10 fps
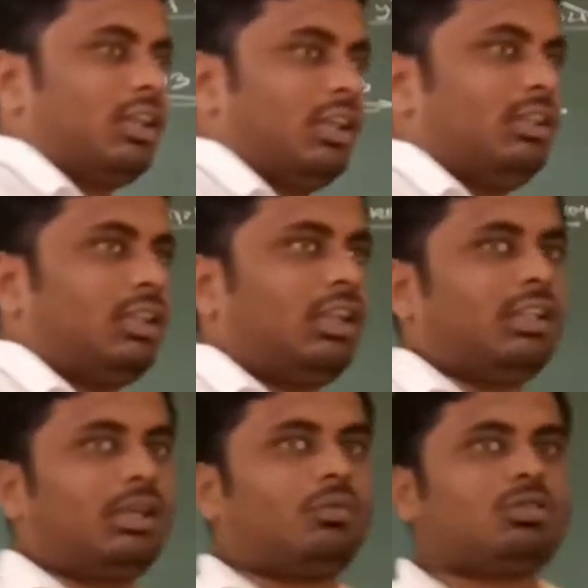के
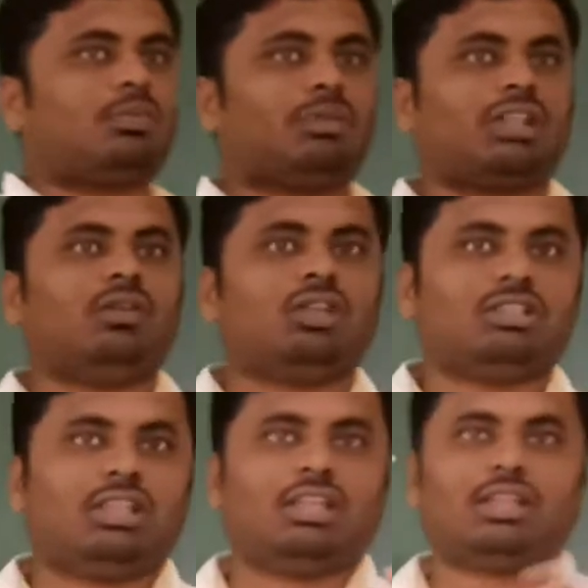अंतर्गत आपको सब पता होना
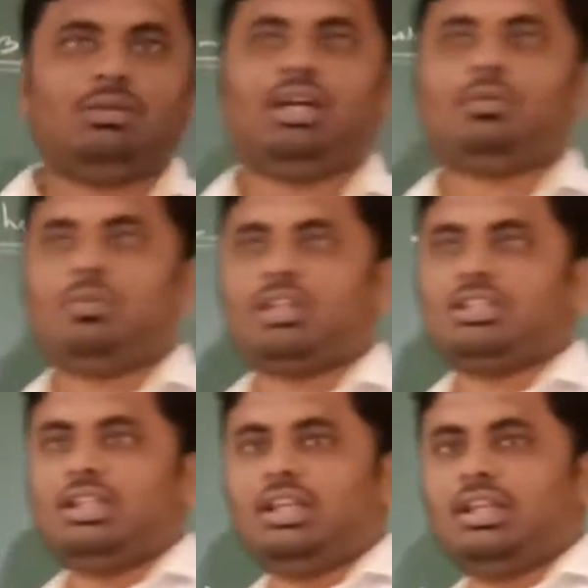चाहिए तभी आपको पता
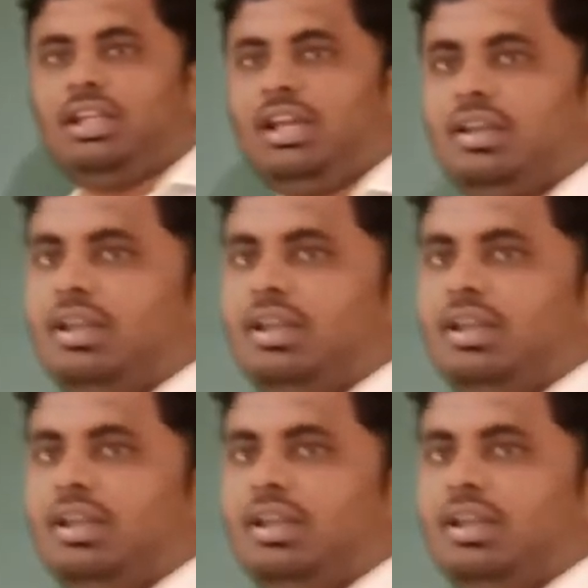चलेगा ठीक है